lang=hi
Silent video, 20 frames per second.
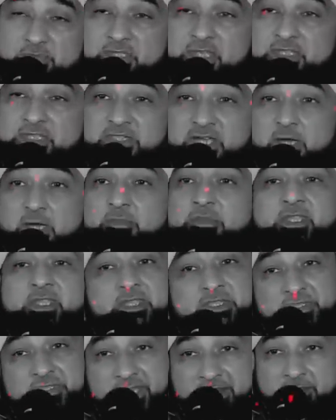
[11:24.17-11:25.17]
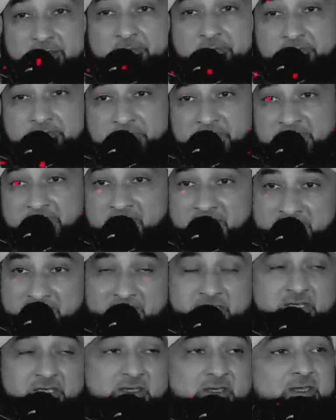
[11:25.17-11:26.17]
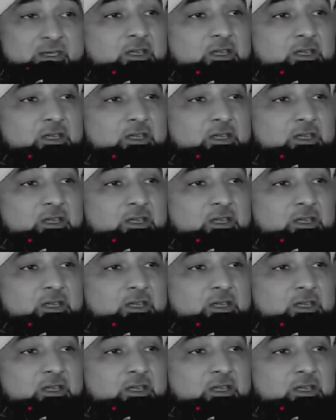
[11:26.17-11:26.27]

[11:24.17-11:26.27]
अपना दामने तलब फैलाएं